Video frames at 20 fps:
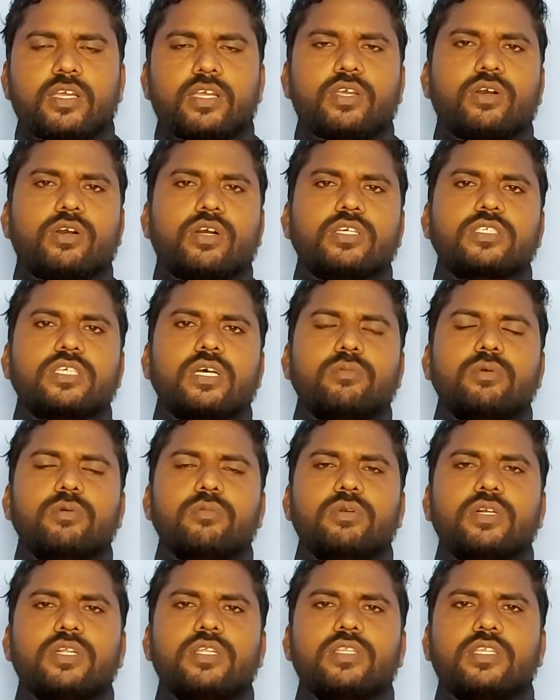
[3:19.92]
ఈ యొక్క
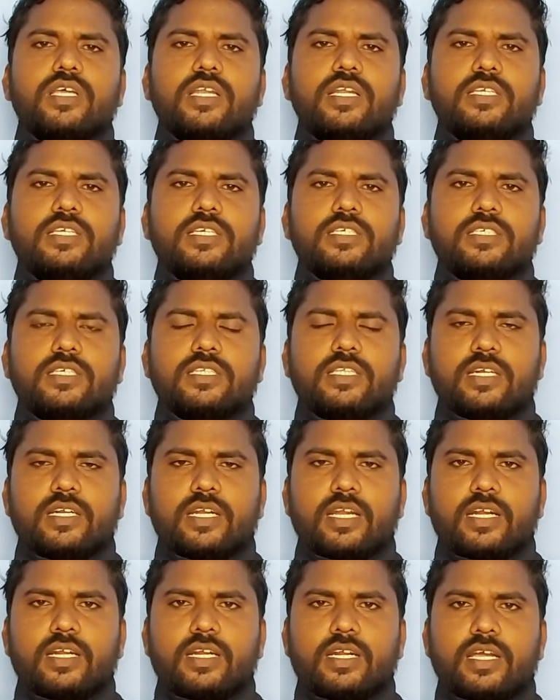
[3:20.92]
సమయంలో నేను తెలియజేసేది
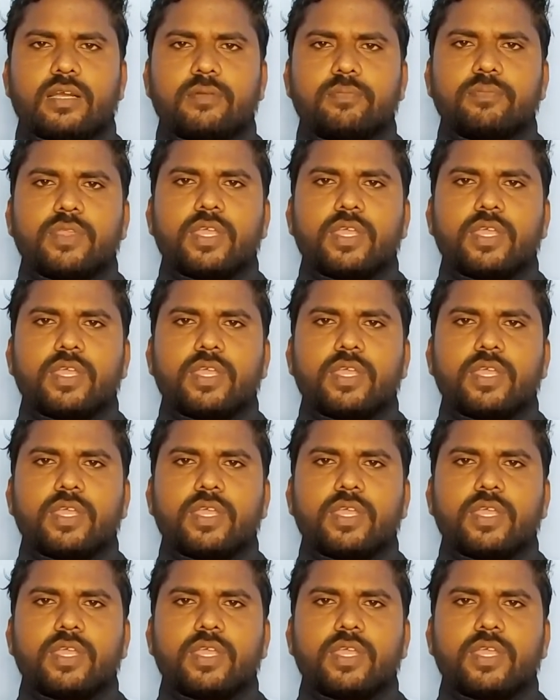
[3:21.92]
ఏంటంటే